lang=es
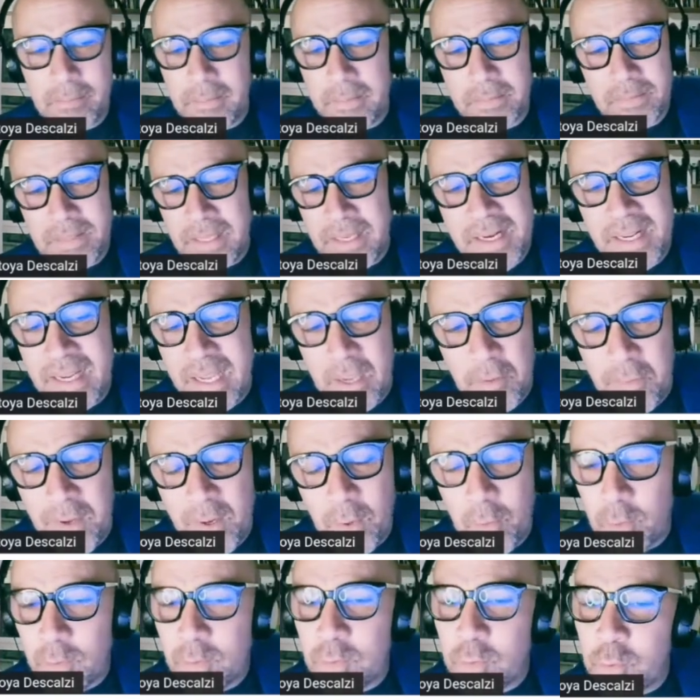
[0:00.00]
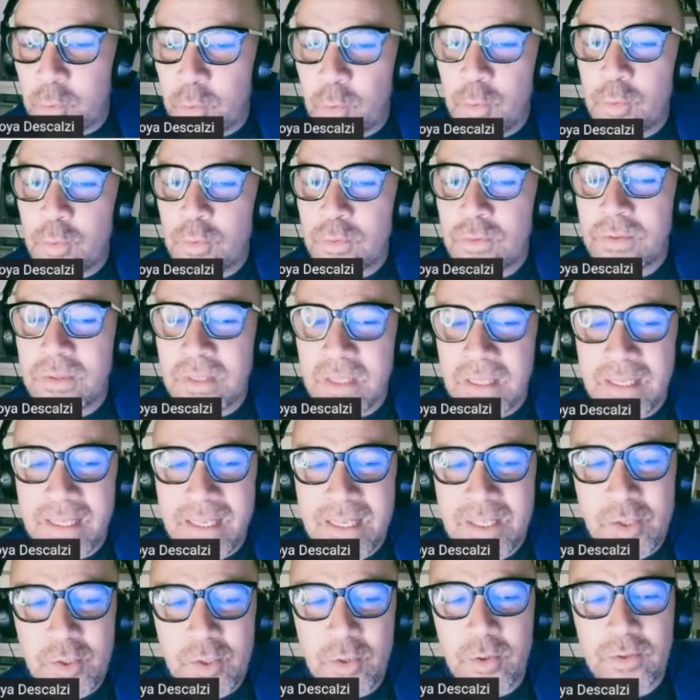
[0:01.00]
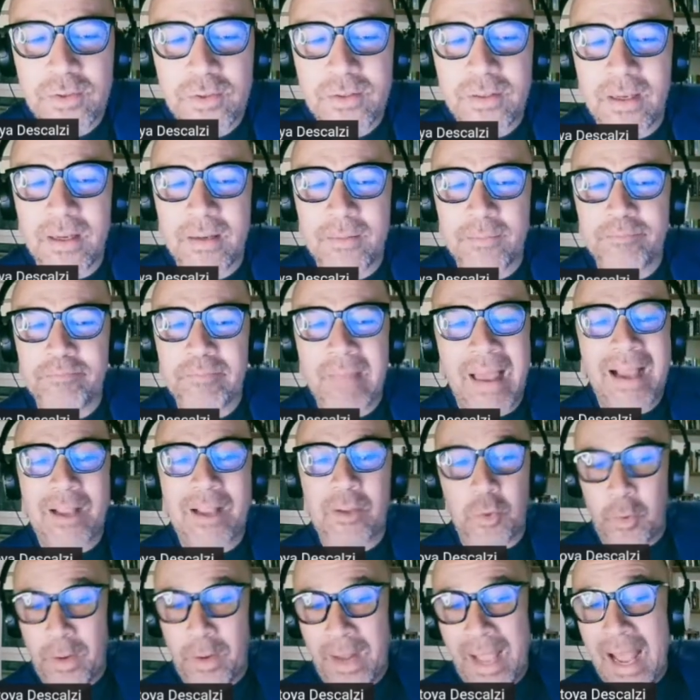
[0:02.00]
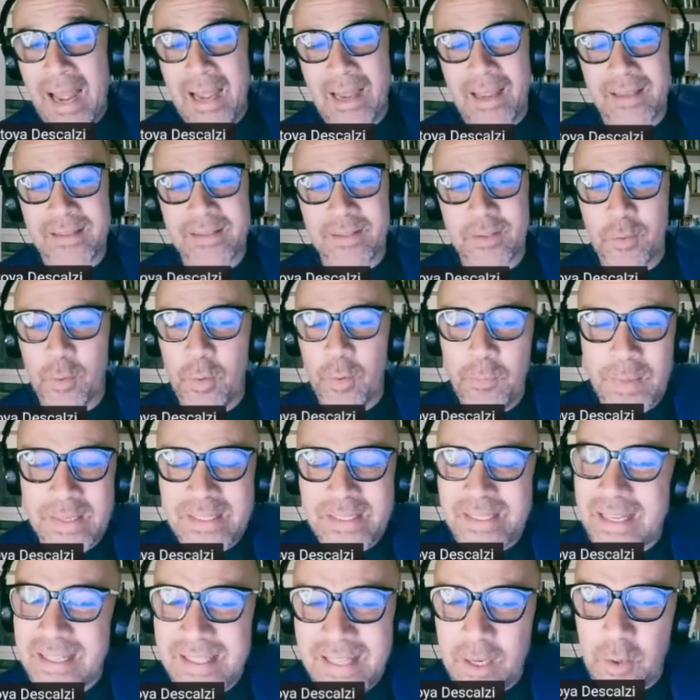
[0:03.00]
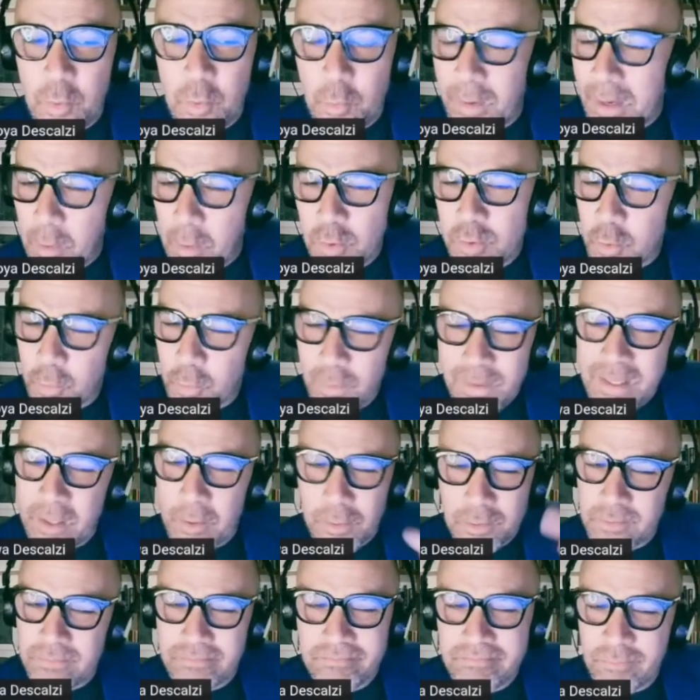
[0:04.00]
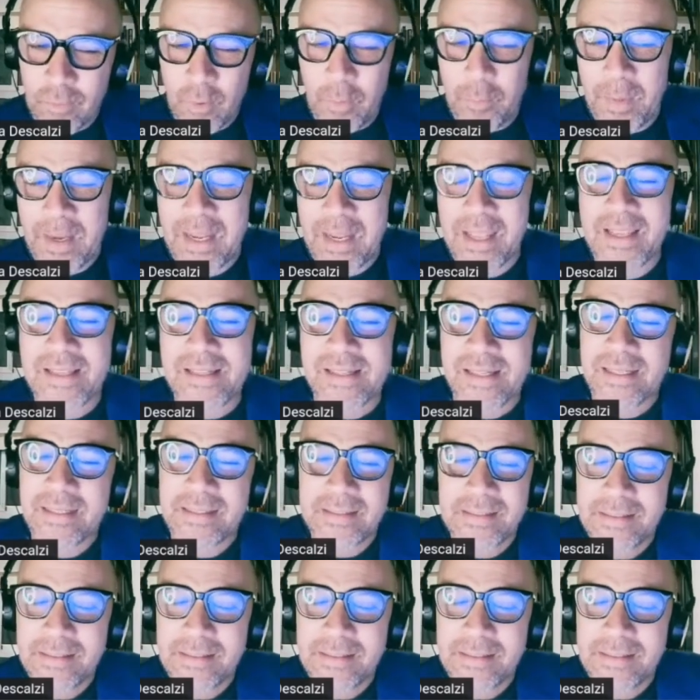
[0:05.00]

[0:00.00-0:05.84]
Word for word: tiene que ver con tus inicios ah, actorales. Tú empezaste en luz cuéntanos tu experiencia.